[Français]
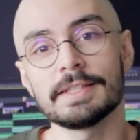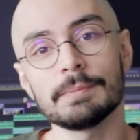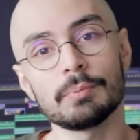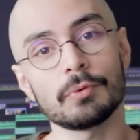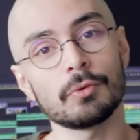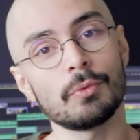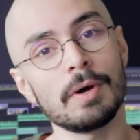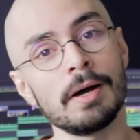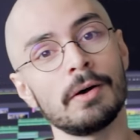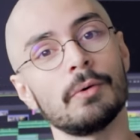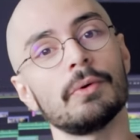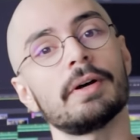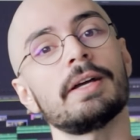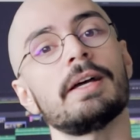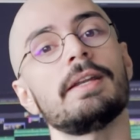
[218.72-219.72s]
C'est pourquoi
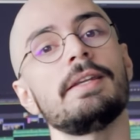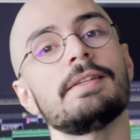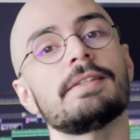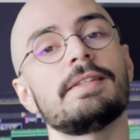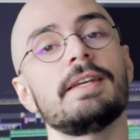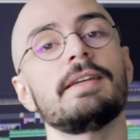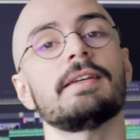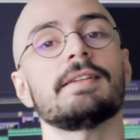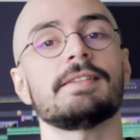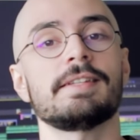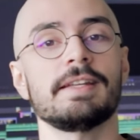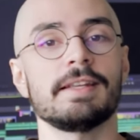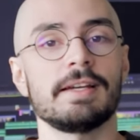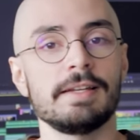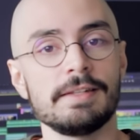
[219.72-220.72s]
on réalise des
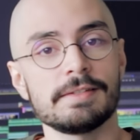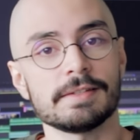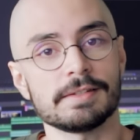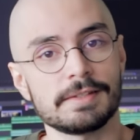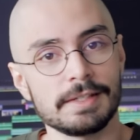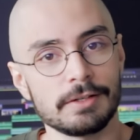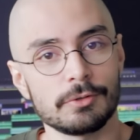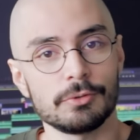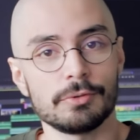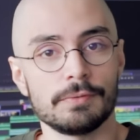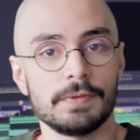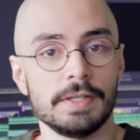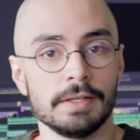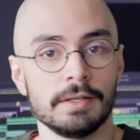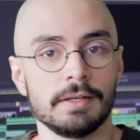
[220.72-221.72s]
analyses cycle de
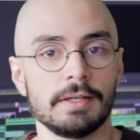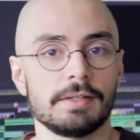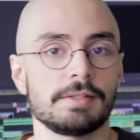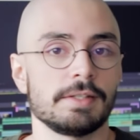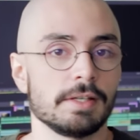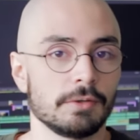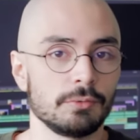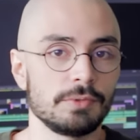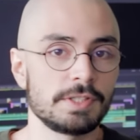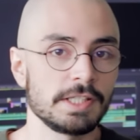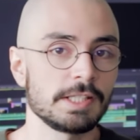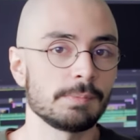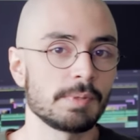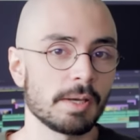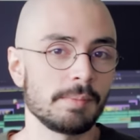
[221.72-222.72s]
vie. C'est un
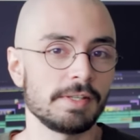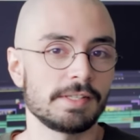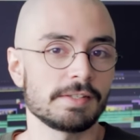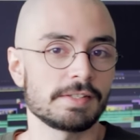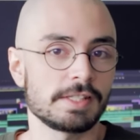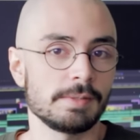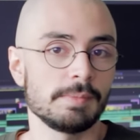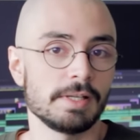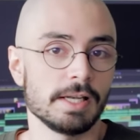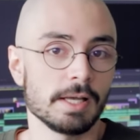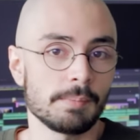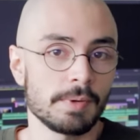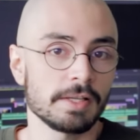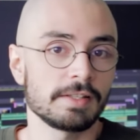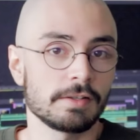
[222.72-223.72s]
outil qui permet d'estimer
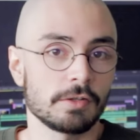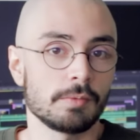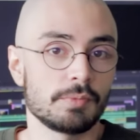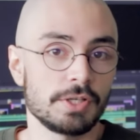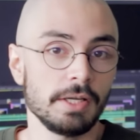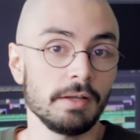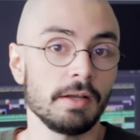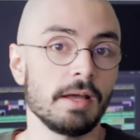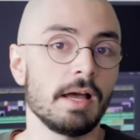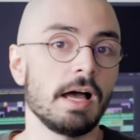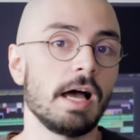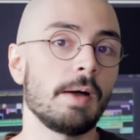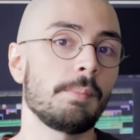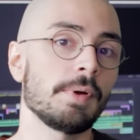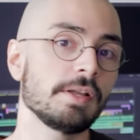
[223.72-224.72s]
l'impact d'un objet
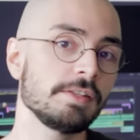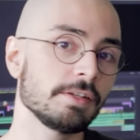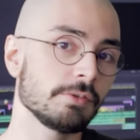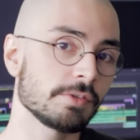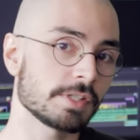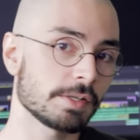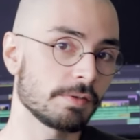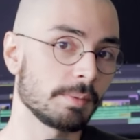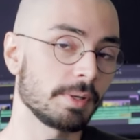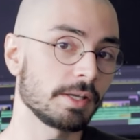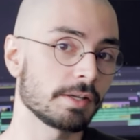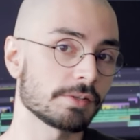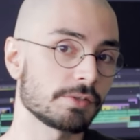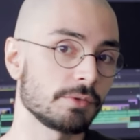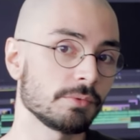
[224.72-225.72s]
à partir de sa
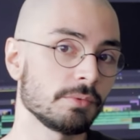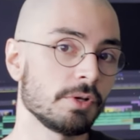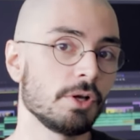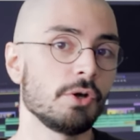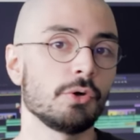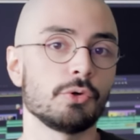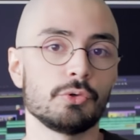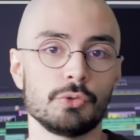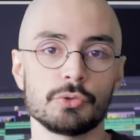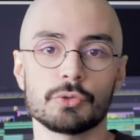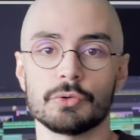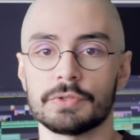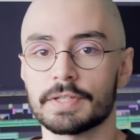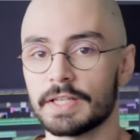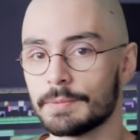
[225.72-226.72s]
fabrication
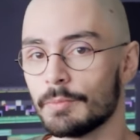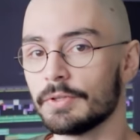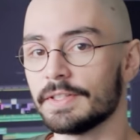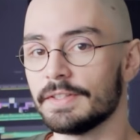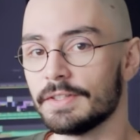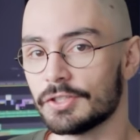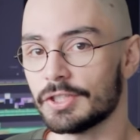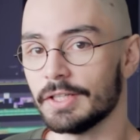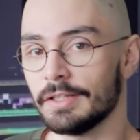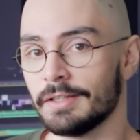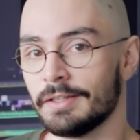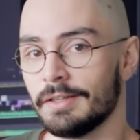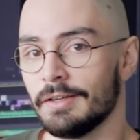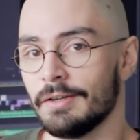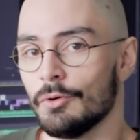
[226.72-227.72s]
jusqu'au traitement des déchets.
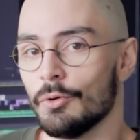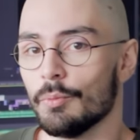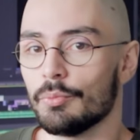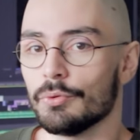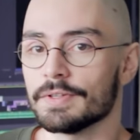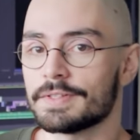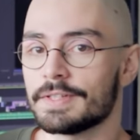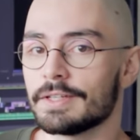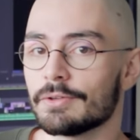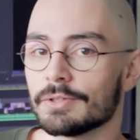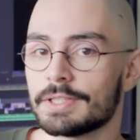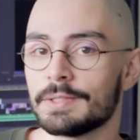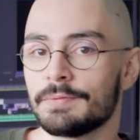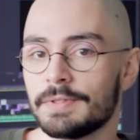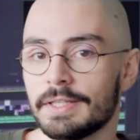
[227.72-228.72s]
On peut ainsi
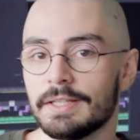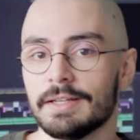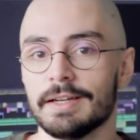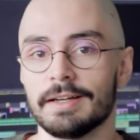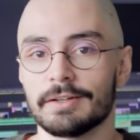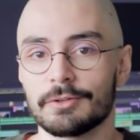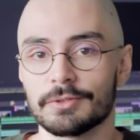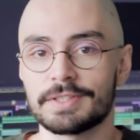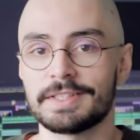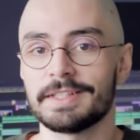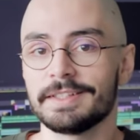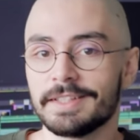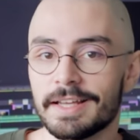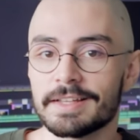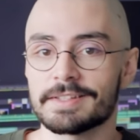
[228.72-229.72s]
quantifier la quantité
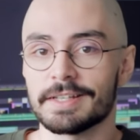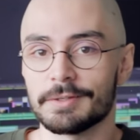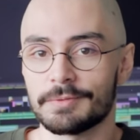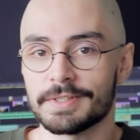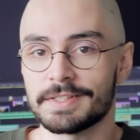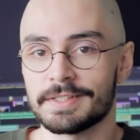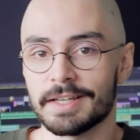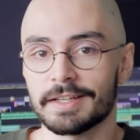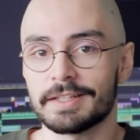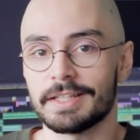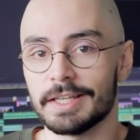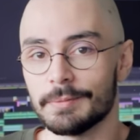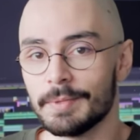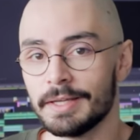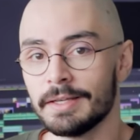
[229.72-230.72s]
de gaz à effet de serre
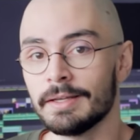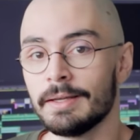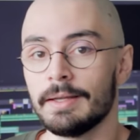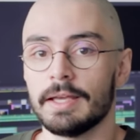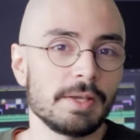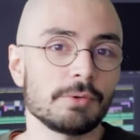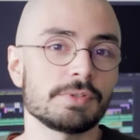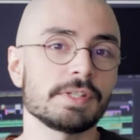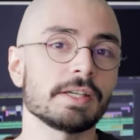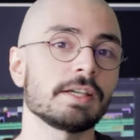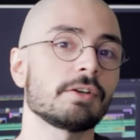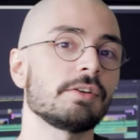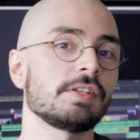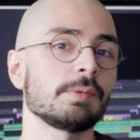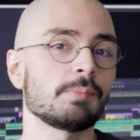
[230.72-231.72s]
qu'il émet, mais aussi
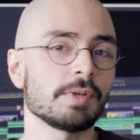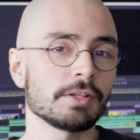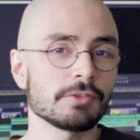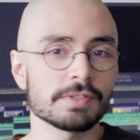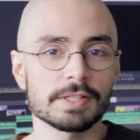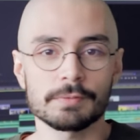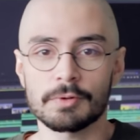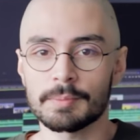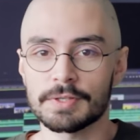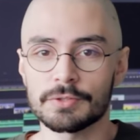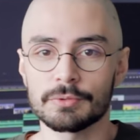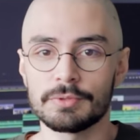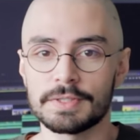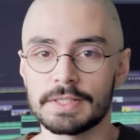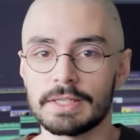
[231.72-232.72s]
récolter plein d'autres
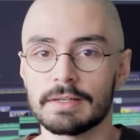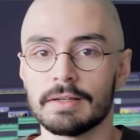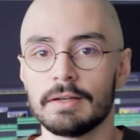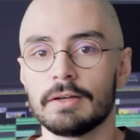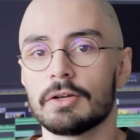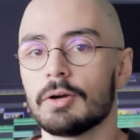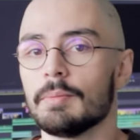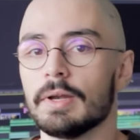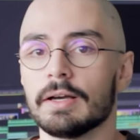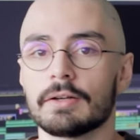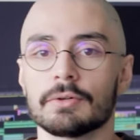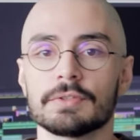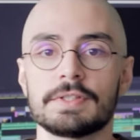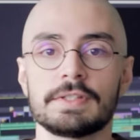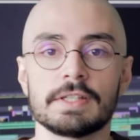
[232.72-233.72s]
informations utiles, comme la
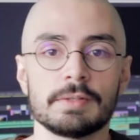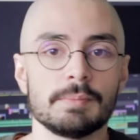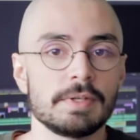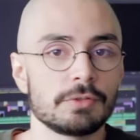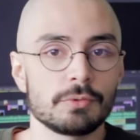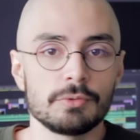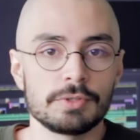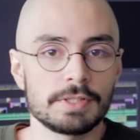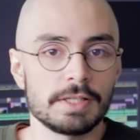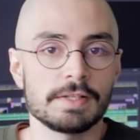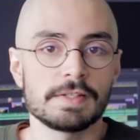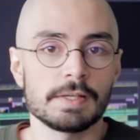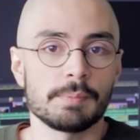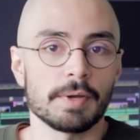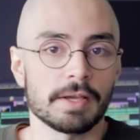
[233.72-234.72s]
quantité de métaux
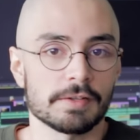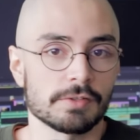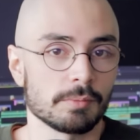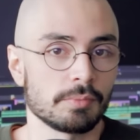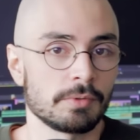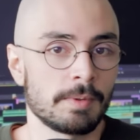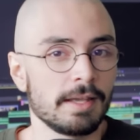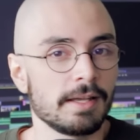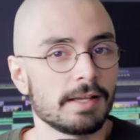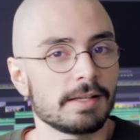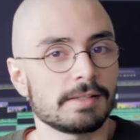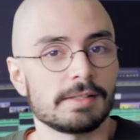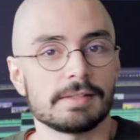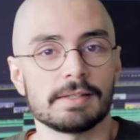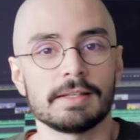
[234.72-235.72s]
utilisés par exemple.
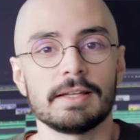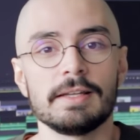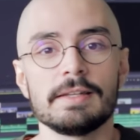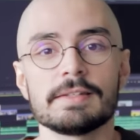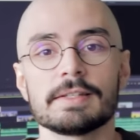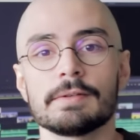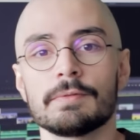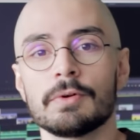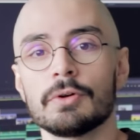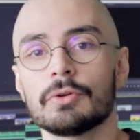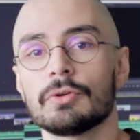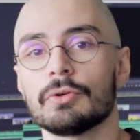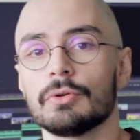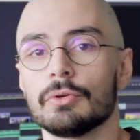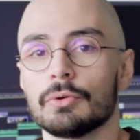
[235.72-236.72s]
Ces analyses
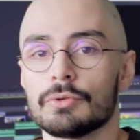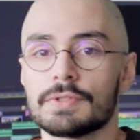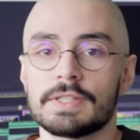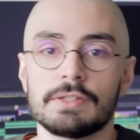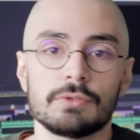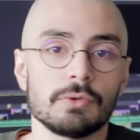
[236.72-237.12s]
évoquent euh, aussi